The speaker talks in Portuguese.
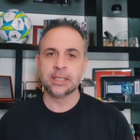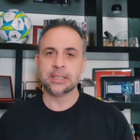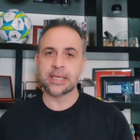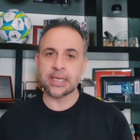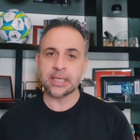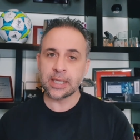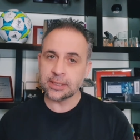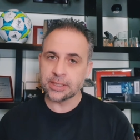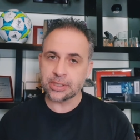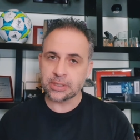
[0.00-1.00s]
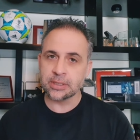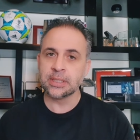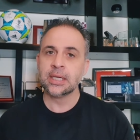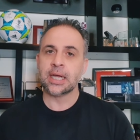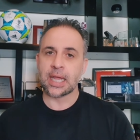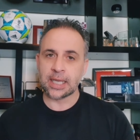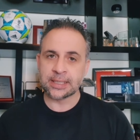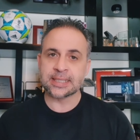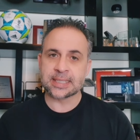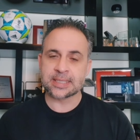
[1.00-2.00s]
E aí a lei diz que,
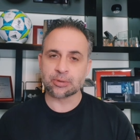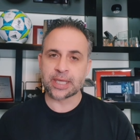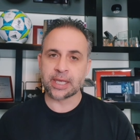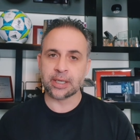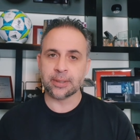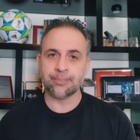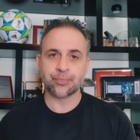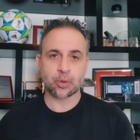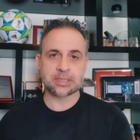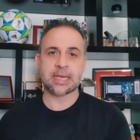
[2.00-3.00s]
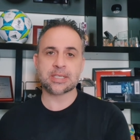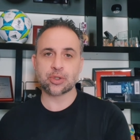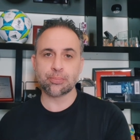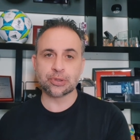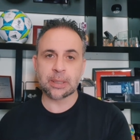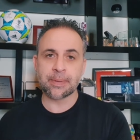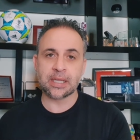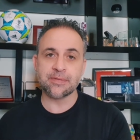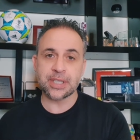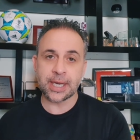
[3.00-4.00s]
além da sanção técnica, ou seja, do pontapé
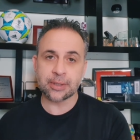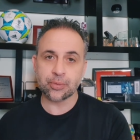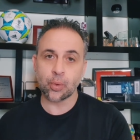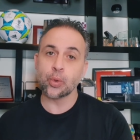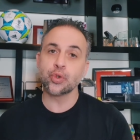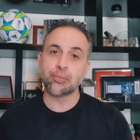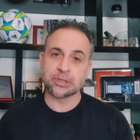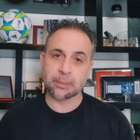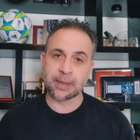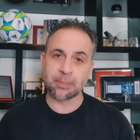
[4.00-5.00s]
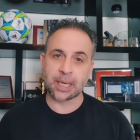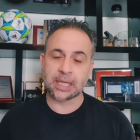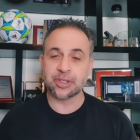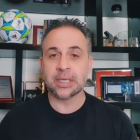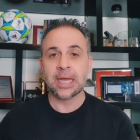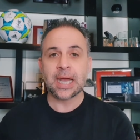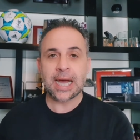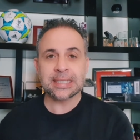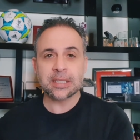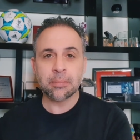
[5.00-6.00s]
livre direto ou do pontapé de penalti,
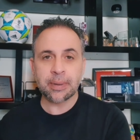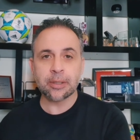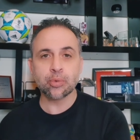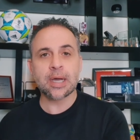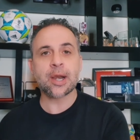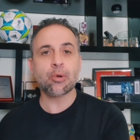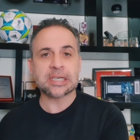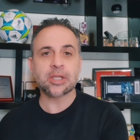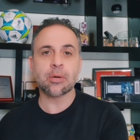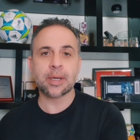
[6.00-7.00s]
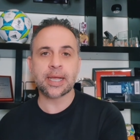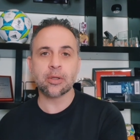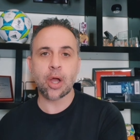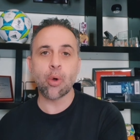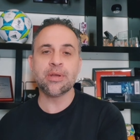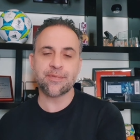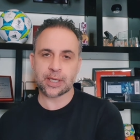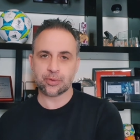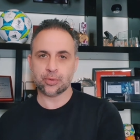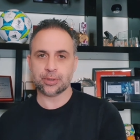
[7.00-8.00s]
há também lugar ao cartão amarelo ao
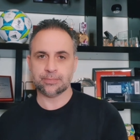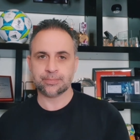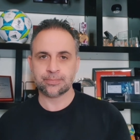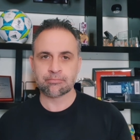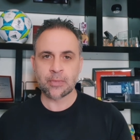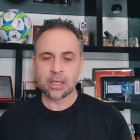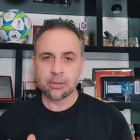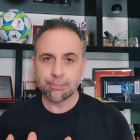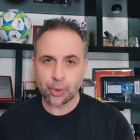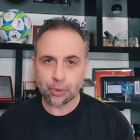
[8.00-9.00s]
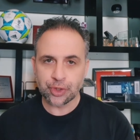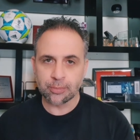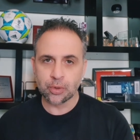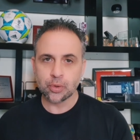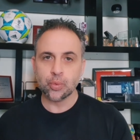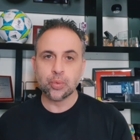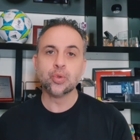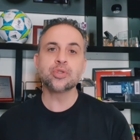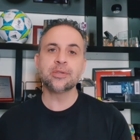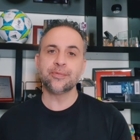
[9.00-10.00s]
infrator. Por último, o
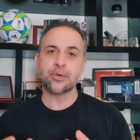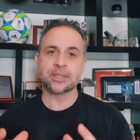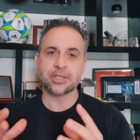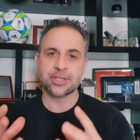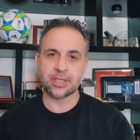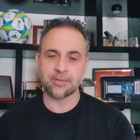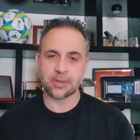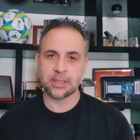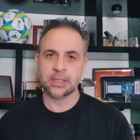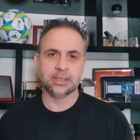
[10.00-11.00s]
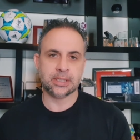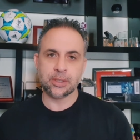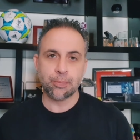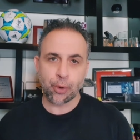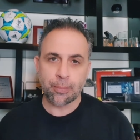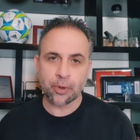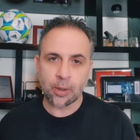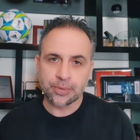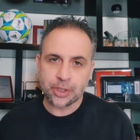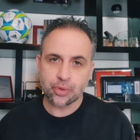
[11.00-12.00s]
uso de força excessiva. E aqui o próprio
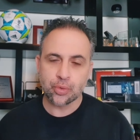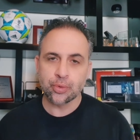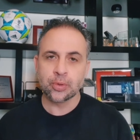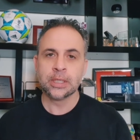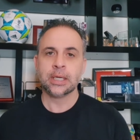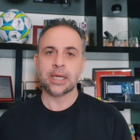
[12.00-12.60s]
nome diz tudo.